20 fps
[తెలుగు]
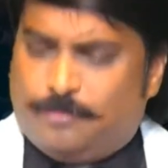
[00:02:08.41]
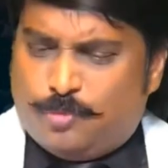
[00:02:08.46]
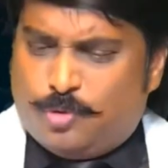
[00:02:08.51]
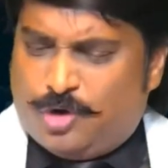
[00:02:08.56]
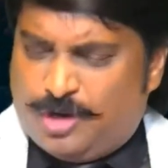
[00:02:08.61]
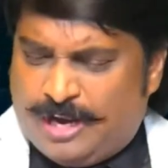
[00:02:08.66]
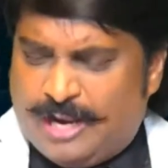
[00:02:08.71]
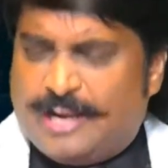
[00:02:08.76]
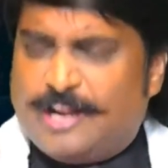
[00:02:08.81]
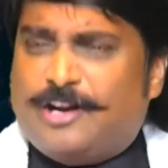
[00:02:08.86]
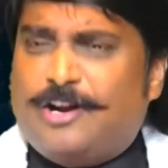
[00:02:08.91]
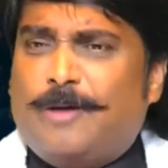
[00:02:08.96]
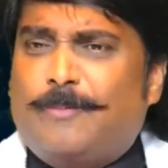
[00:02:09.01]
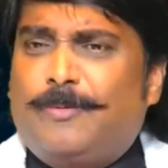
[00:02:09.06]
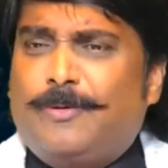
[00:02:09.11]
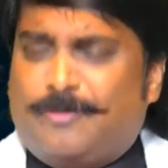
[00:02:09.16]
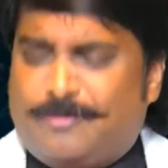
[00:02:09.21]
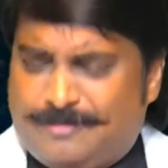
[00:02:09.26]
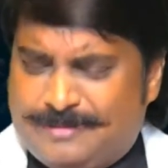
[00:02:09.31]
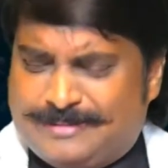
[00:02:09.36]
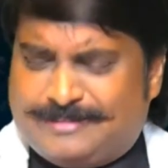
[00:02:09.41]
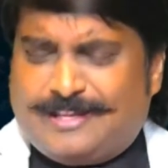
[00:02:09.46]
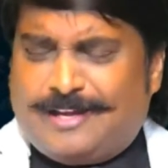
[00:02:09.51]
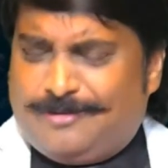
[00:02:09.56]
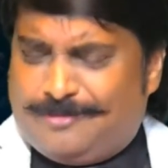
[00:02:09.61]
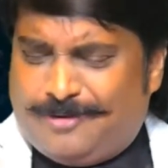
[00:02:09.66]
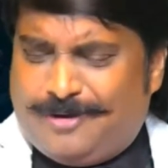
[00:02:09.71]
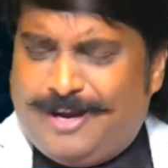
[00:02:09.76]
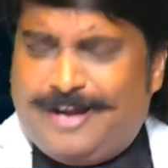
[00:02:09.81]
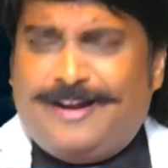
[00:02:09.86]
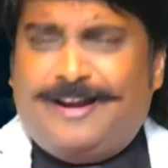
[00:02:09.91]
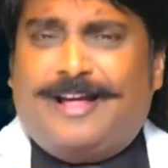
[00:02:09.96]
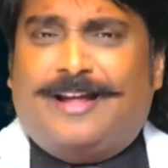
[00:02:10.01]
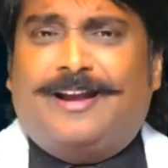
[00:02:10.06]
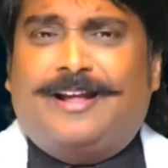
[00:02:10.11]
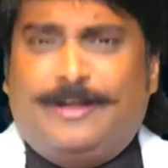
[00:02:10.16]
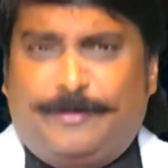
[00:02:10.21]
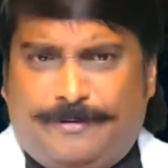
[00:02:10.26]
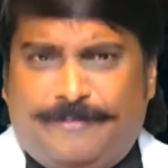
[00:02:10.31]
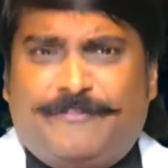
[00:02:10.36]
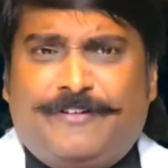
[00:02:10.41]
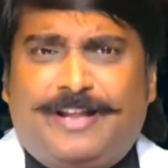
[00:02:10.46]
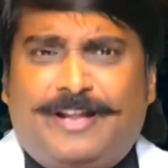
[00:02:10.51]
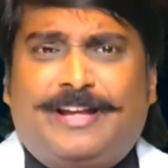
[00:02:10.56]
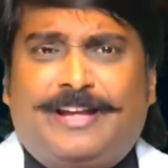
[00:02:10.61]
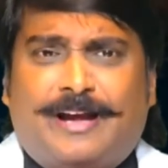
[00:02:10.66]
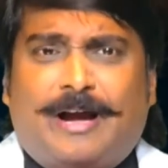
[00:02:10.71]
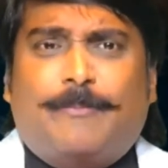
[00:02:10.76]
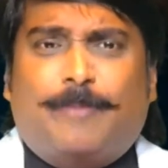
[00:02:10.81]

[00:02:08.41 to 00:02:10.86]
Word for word: మూడు నెలలకు డబ్బులు ఇస్తాను కొనేయండి నాన్న ఇవి ఇవ్వండి